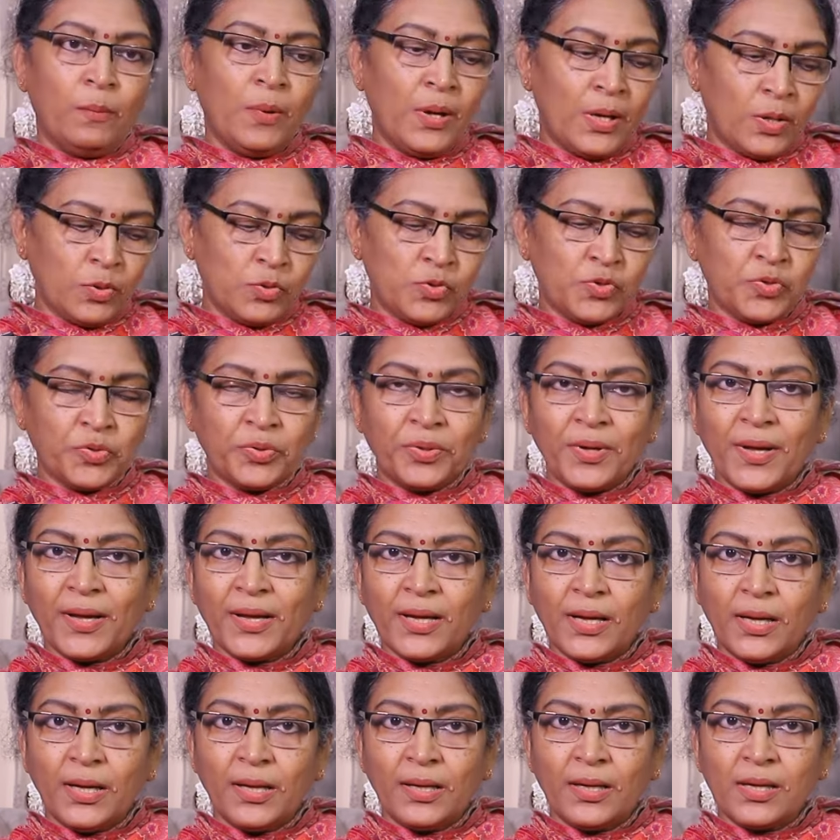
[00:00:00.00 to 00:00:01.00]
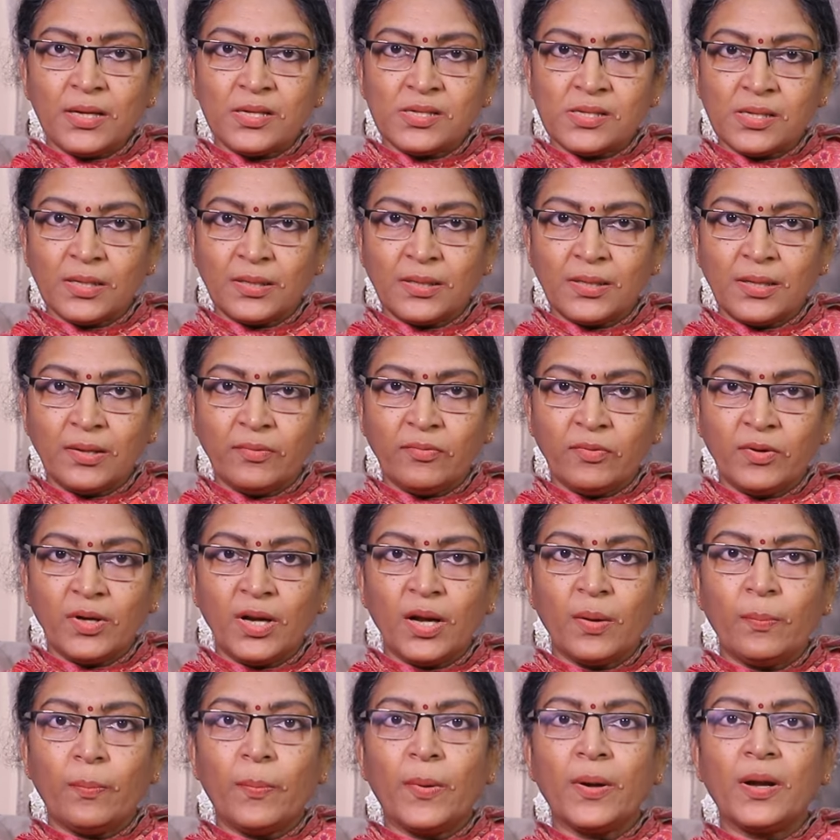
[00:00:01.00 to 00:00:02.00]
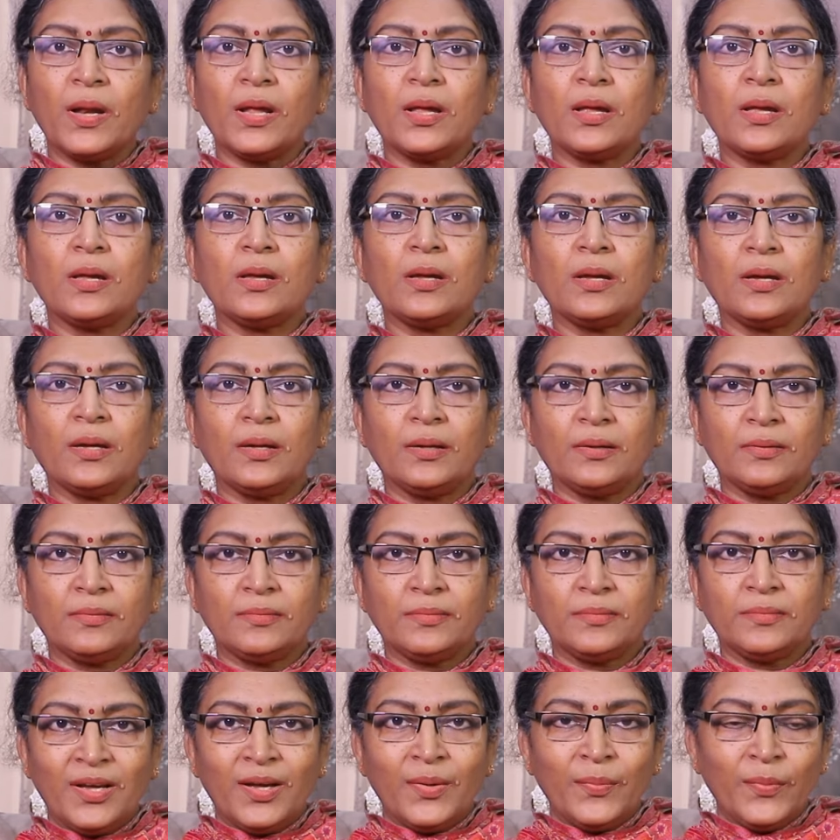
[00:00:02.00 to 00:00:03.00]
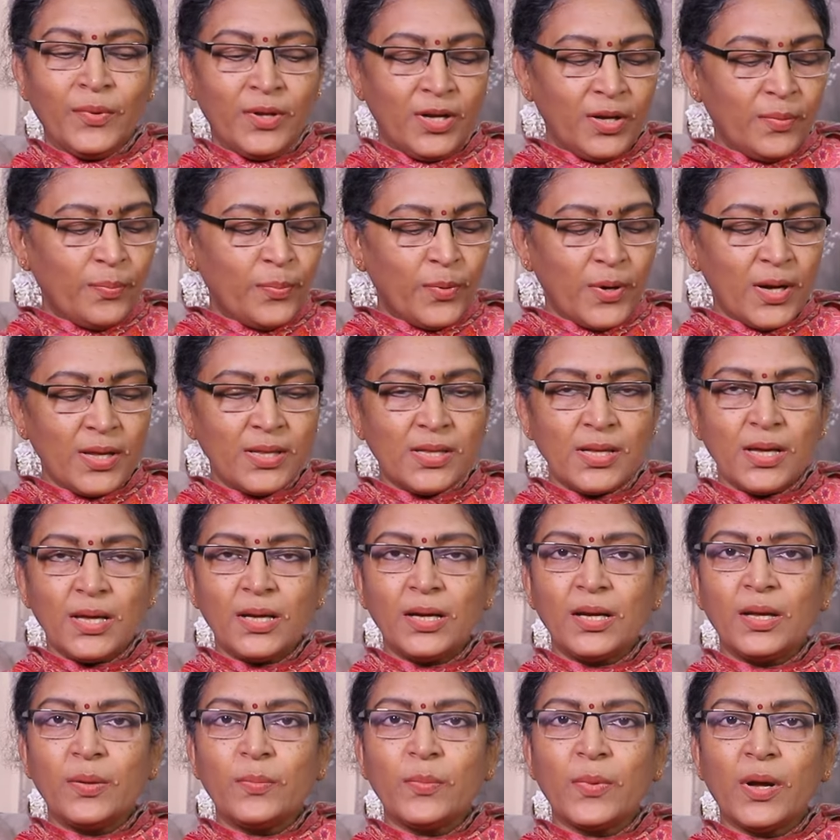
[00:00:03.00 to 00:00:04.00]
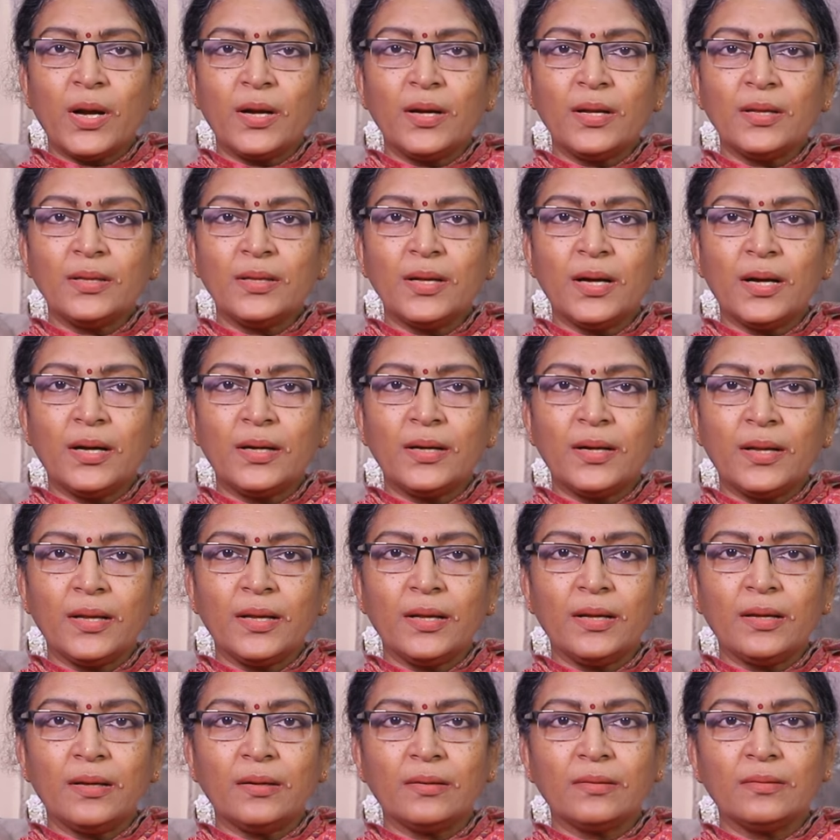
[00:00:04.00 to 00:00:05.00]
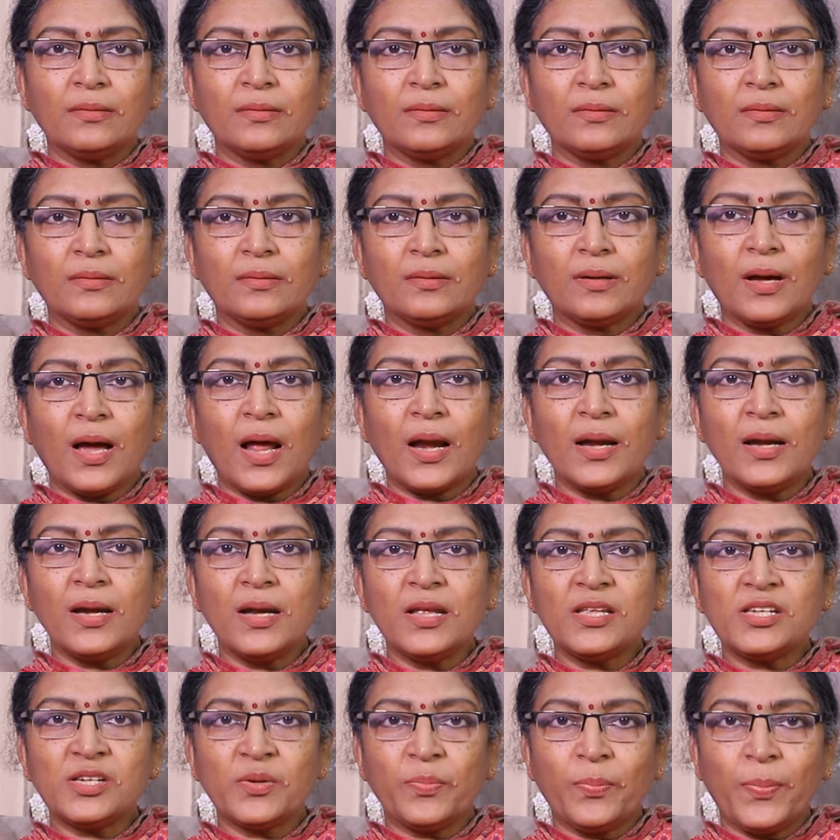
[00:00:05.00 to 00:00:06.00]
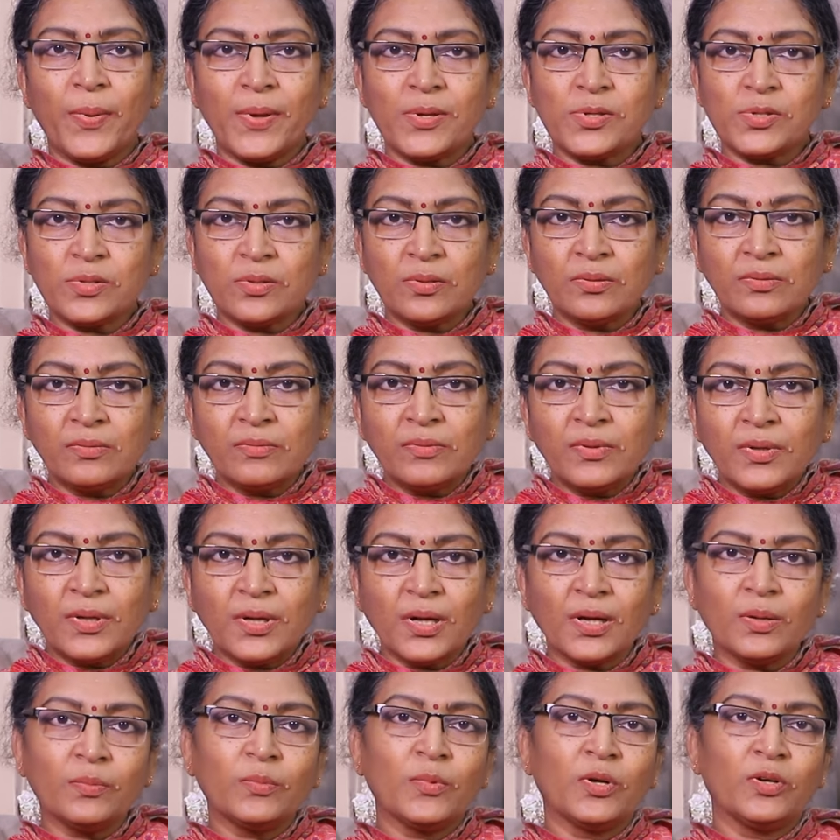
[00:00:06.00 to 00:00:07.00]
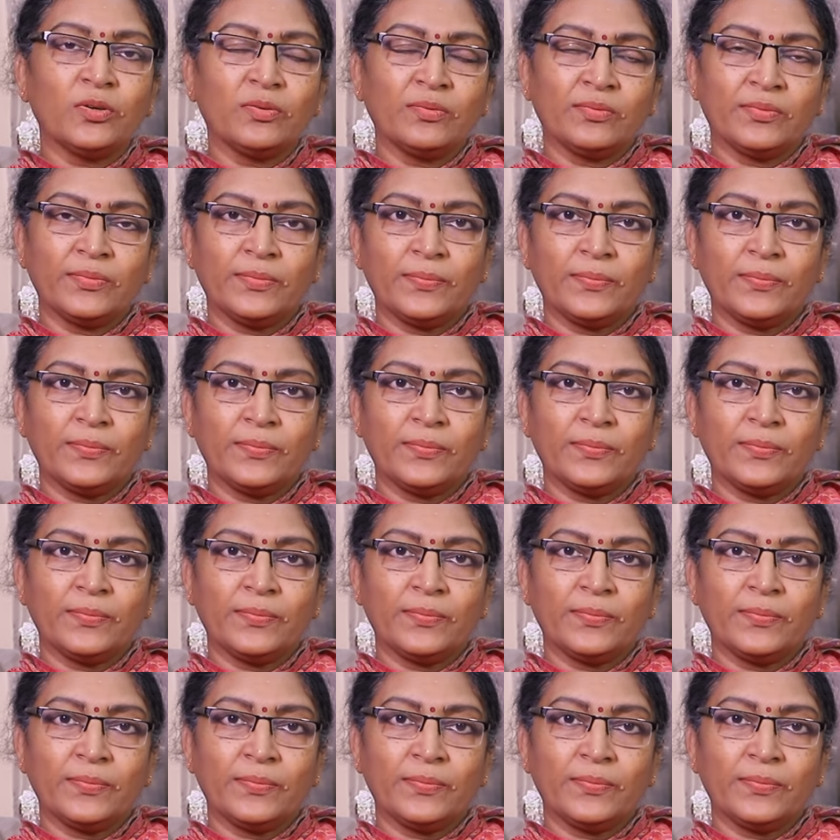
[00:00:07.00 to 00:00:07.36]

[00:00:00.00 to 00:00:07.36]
మీకు చూడగలిగే శక్తి ఉన్నప్పటికీ మీరు ఎప్పుడైతే ఈ నియమాన్ని దాటి అన్నీ చెప్పేస్తూ ఉంటామో